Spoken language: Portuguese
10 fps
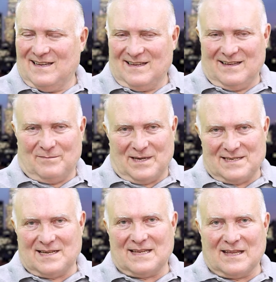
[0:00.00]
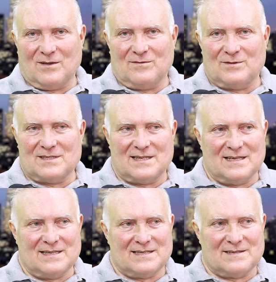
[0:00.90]
É um prazer estar aqui com
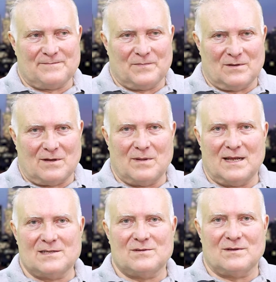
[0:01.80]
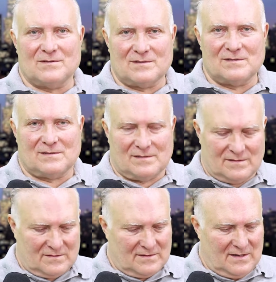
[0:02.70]
vocês. Um abraço aos
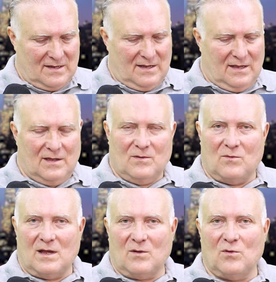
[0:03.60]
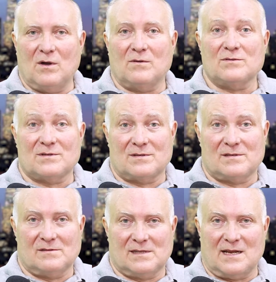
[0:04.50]
um alô
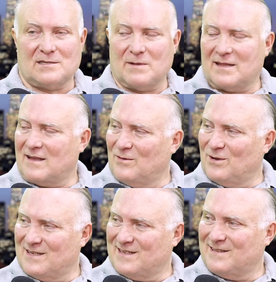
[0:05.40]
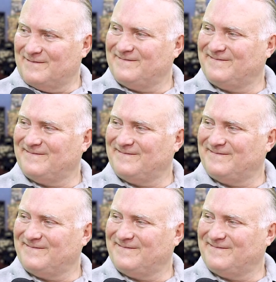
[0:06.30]
aos telespectadores aí.